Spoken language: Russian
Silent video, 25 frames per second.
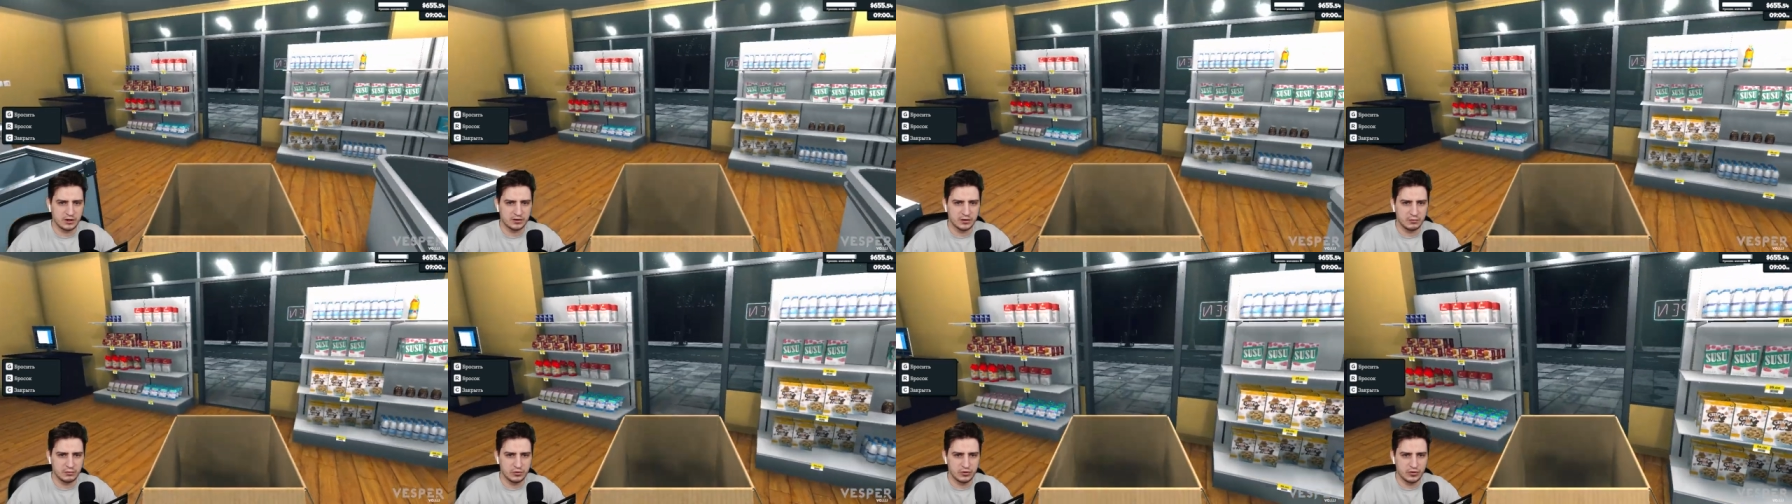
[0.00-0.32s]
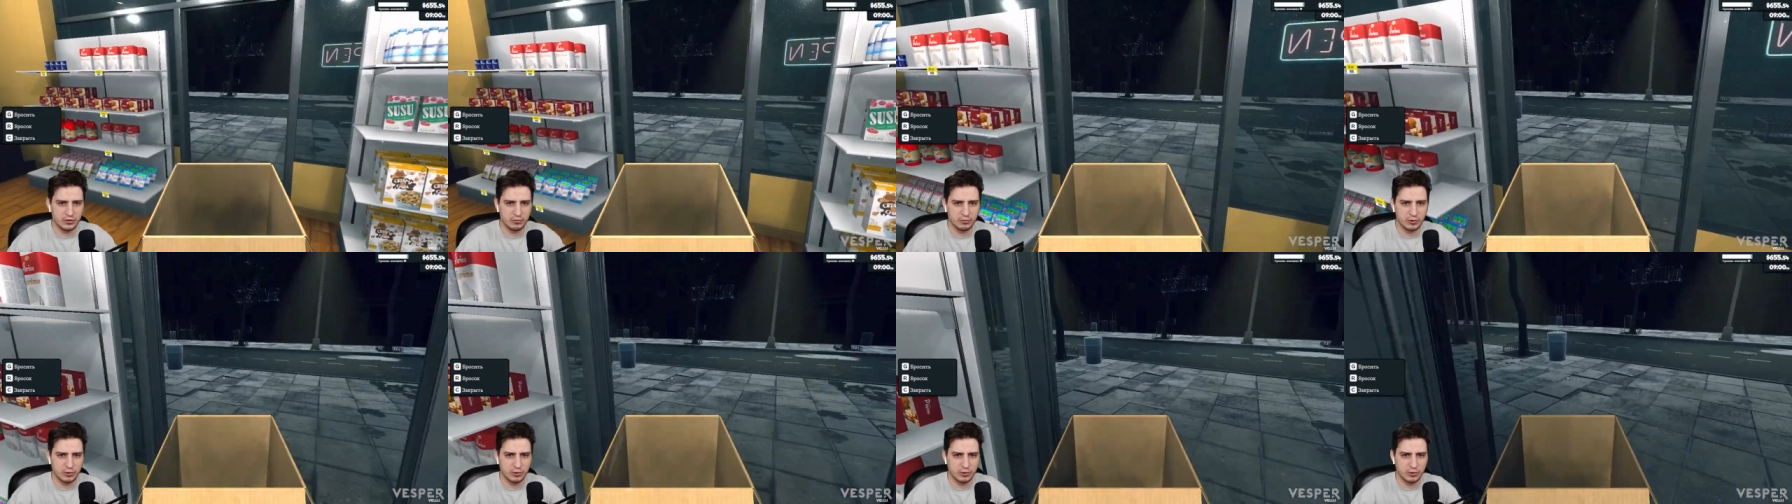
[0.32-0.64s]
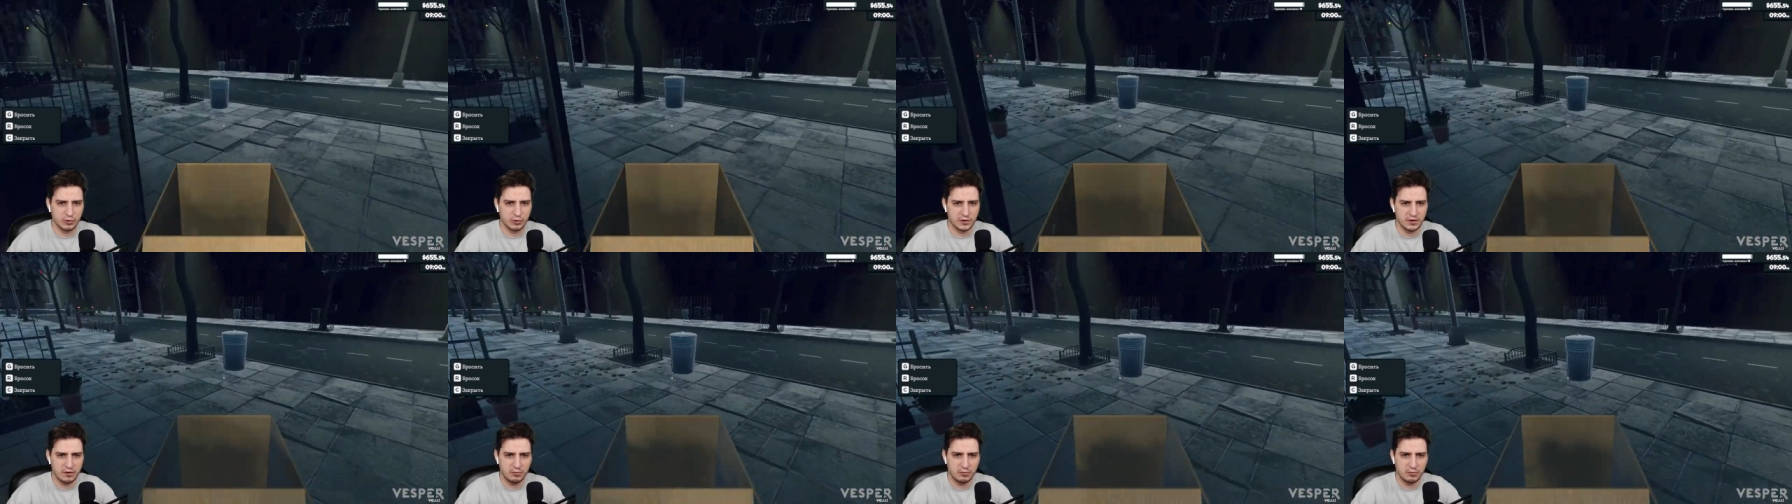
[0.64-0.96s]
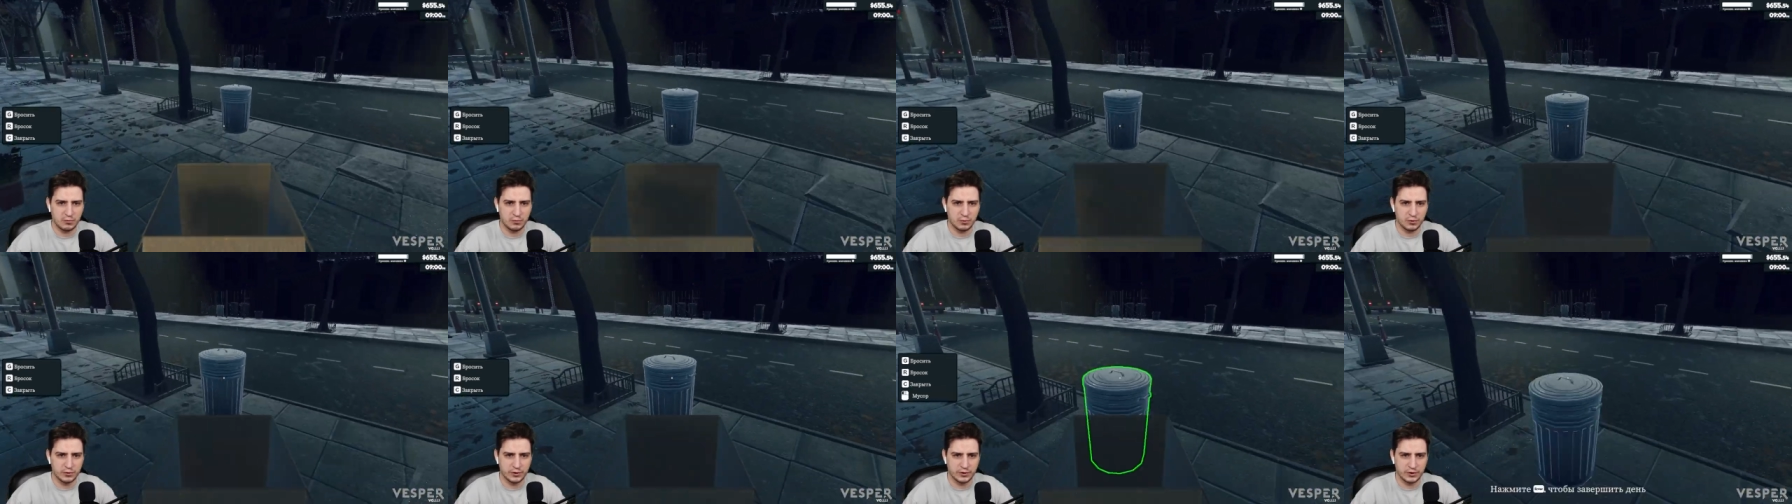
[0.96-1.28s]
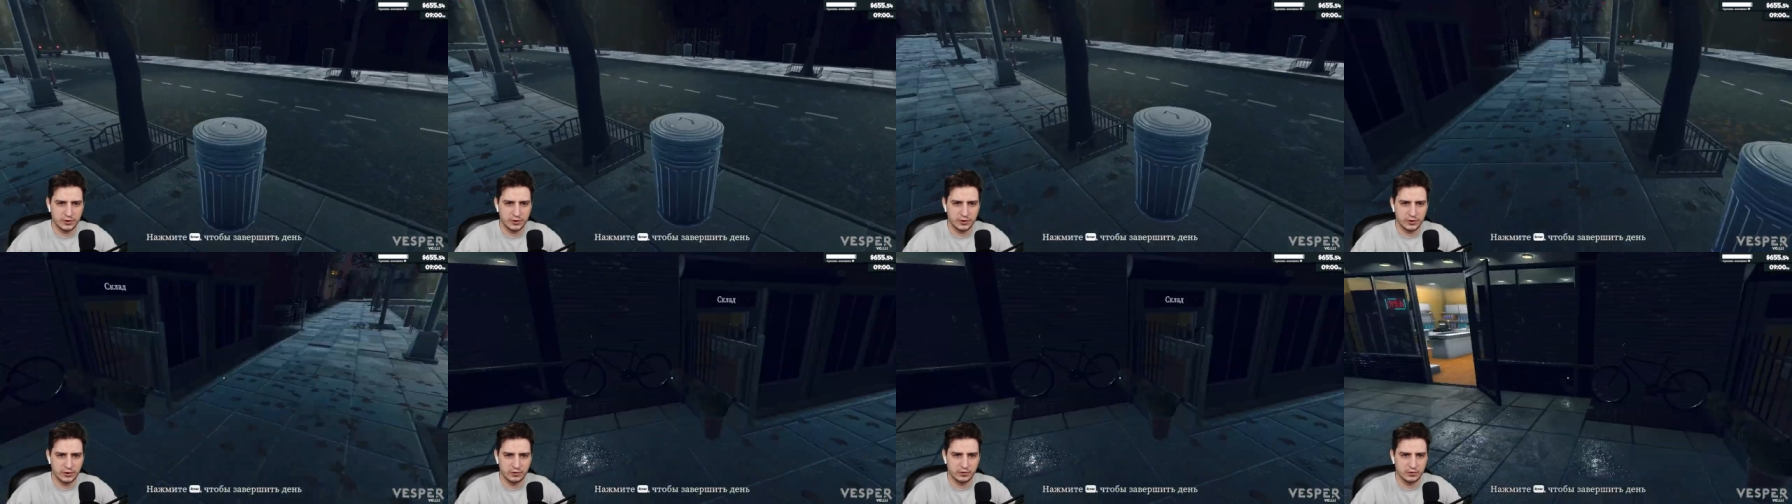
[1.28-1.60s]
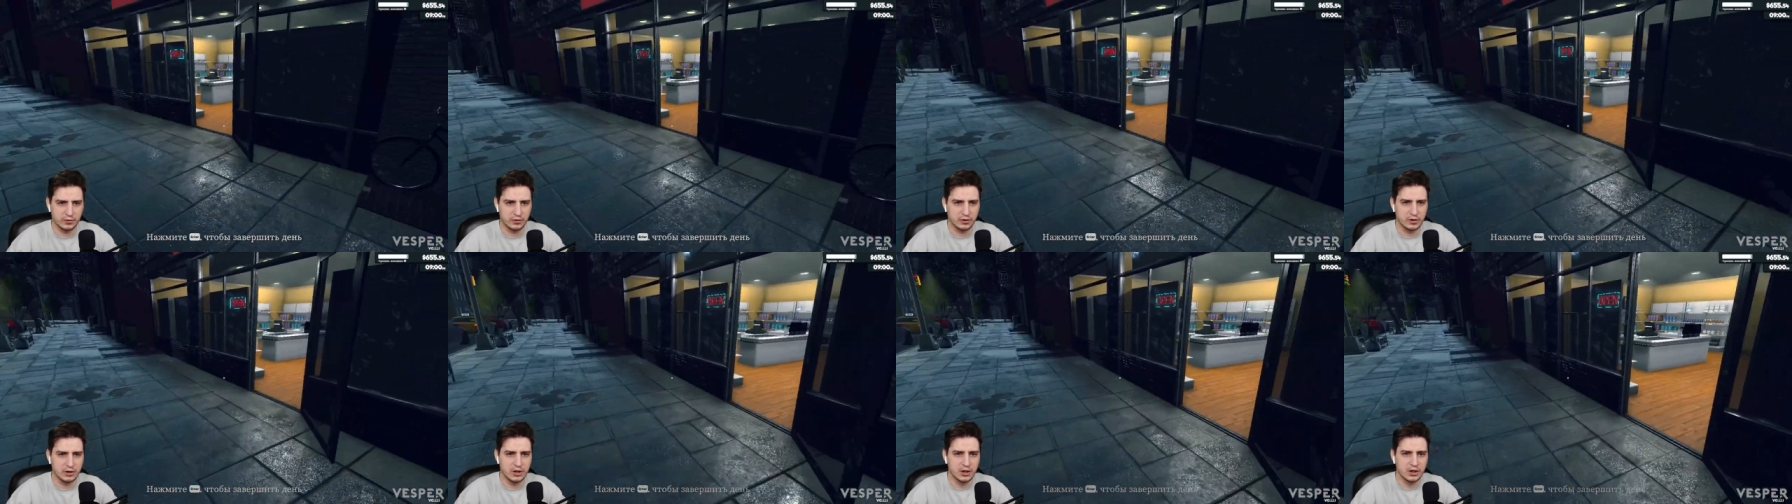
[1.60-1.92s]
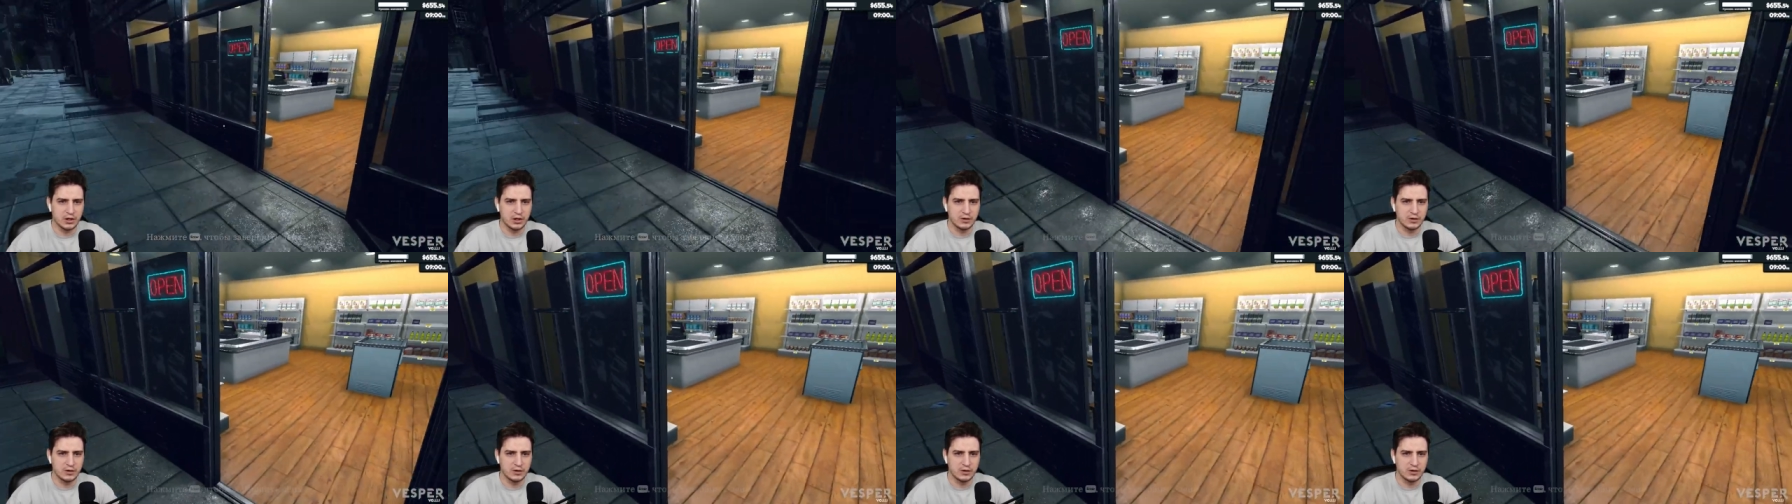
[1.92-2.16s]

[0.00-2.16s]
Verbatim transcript: очень много заработали. Все,